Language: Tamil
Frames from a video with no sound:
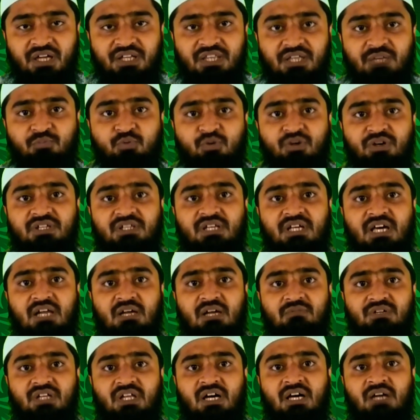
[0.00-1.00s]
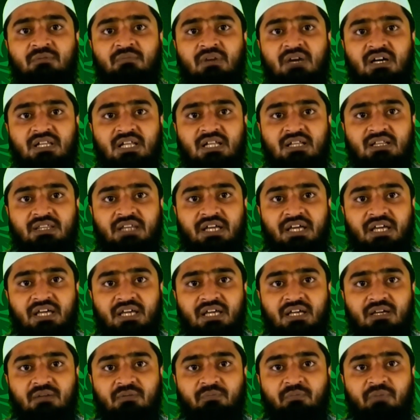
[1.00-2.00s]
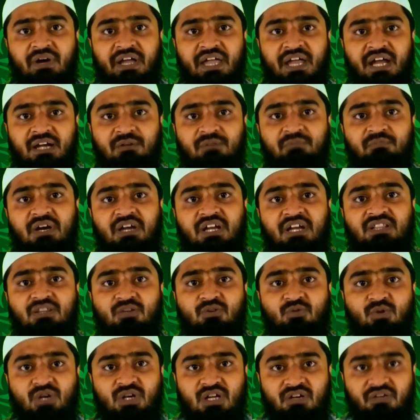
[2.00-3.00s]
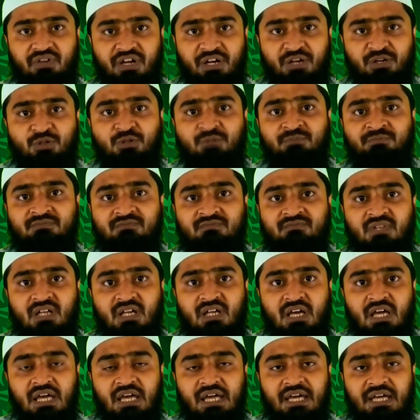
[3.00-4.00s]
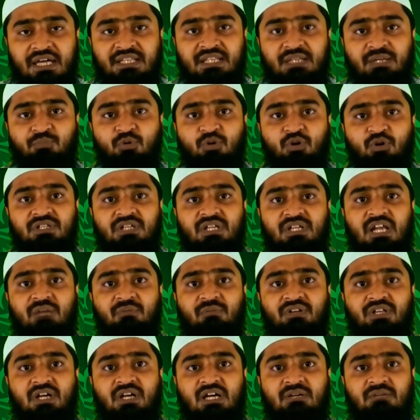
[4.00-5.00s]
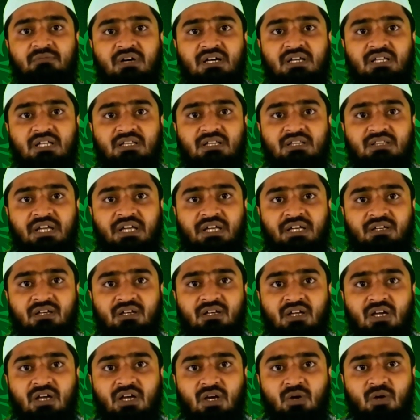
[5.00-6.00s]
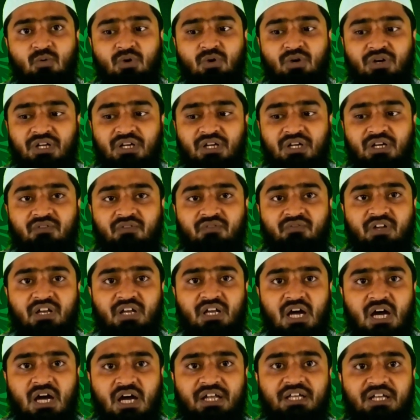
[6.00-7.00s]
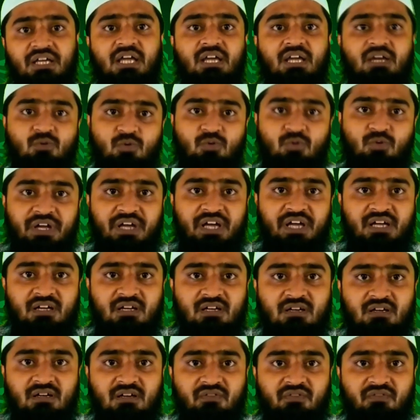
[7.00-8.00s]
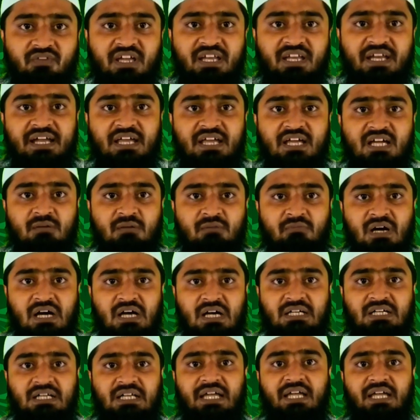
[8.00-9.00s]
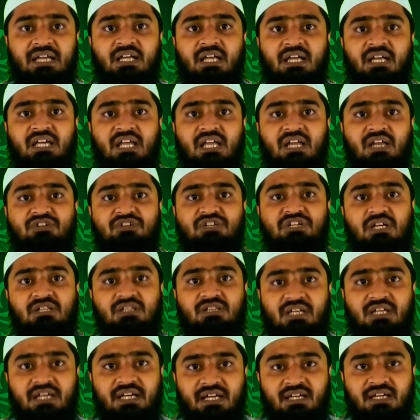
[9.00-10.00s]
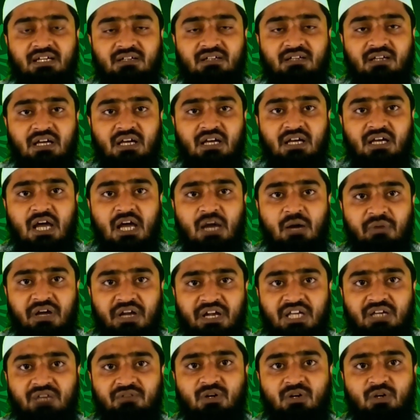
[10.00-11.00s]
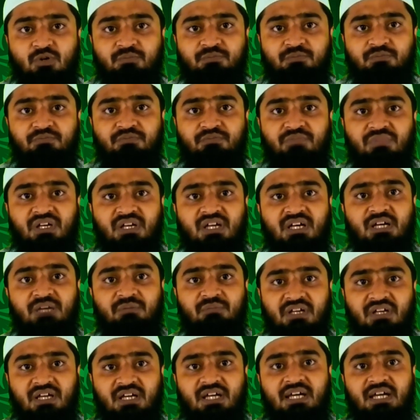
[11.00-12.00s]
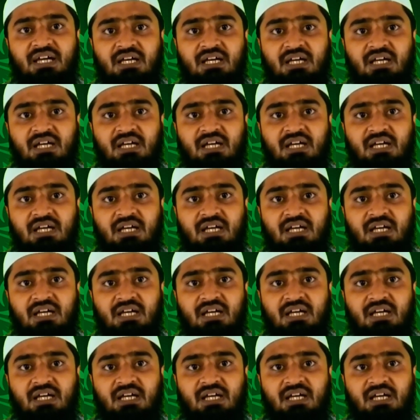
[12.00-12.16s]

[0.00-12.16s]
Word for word: இந்த புனித ரமதான் மாதத்தை பயன்படுத்தி கொள்ள வேண்டும் இந்த புனித ரமதான் மாதத்தின் ஒரு வினாடியை கூட வீணடிக்க மாட்டேன் என்கிற விஷயத்திலே நாம் அனைவரும் மிக மிக